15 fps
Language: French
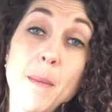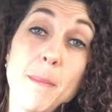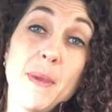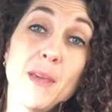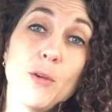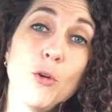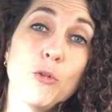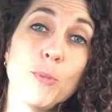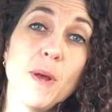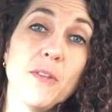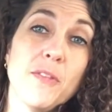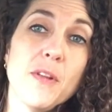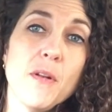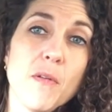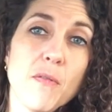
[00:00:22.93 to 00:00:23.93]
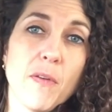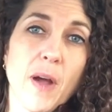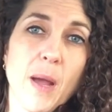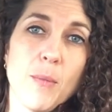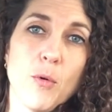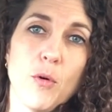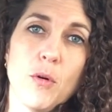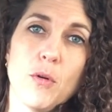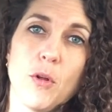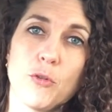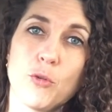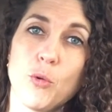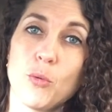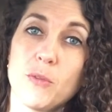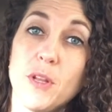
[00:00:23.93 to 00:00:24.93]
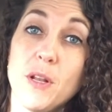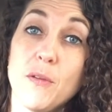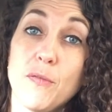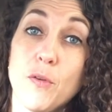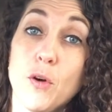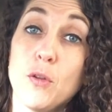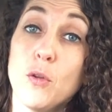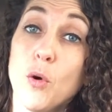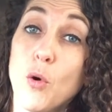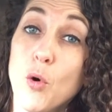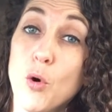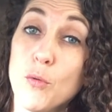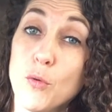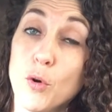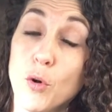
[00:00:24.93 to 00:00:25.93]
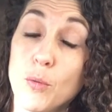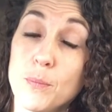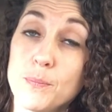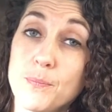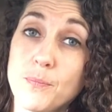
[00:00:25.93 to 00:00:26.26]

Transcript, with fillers: Mais que se passe-t-il vraiment lorsque l'on téléphone au volant